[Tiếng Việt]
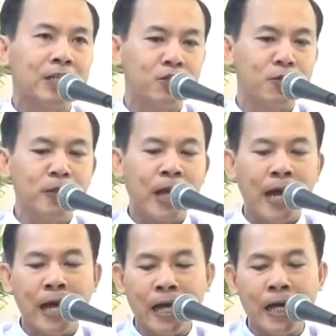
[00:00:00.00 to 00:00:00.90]
chúng
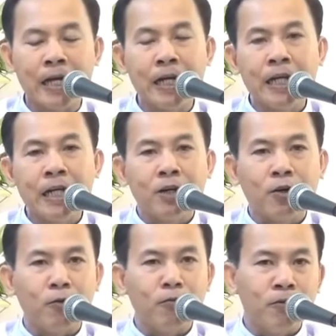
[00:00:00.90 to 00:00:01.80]
ta
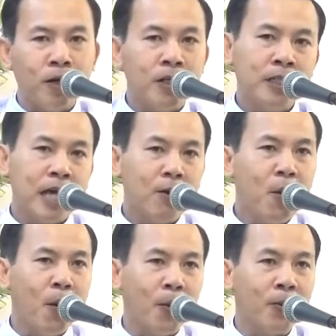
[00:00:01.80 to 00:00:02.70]
cùng với giáo
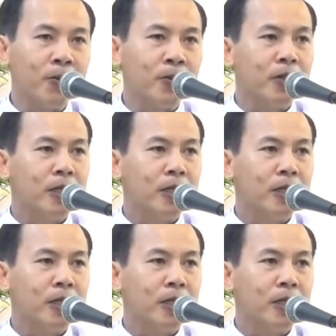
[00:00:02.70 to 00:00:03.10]
hội